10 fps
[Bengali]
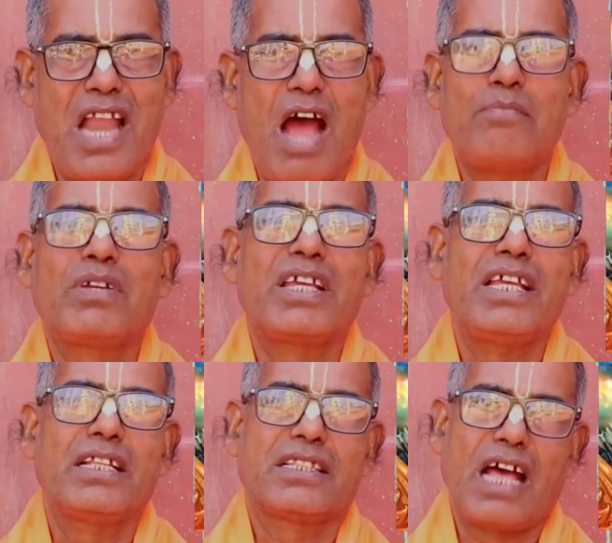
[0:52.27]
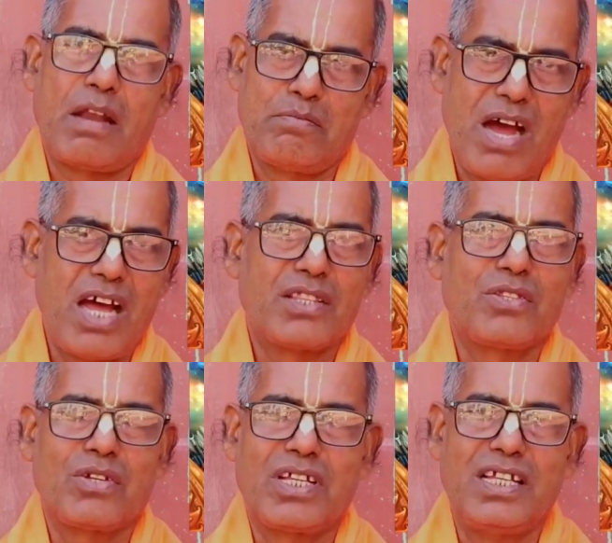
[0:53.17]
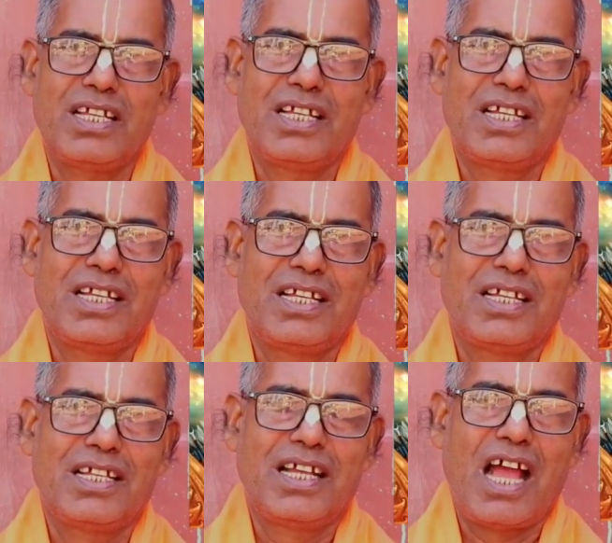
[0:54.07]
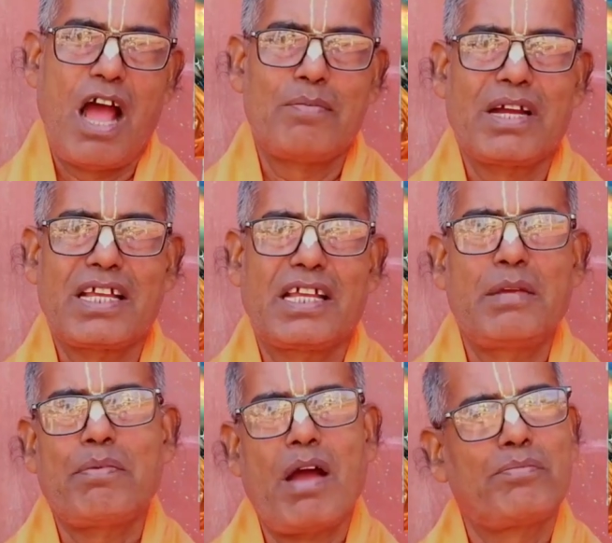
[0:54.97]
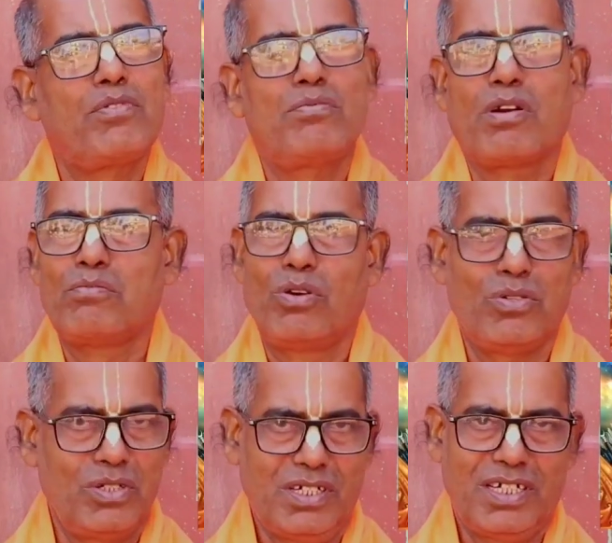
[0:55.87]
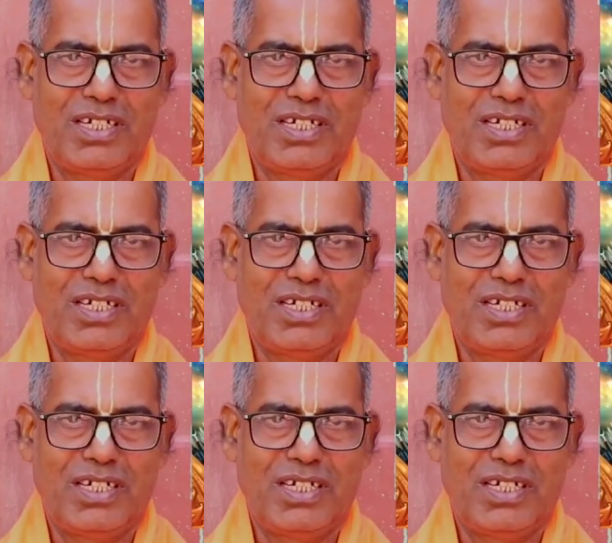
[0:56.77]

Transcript: নাম কি তার মাহাত্ম কি আমাকে কৃপাপূর্বক বলুন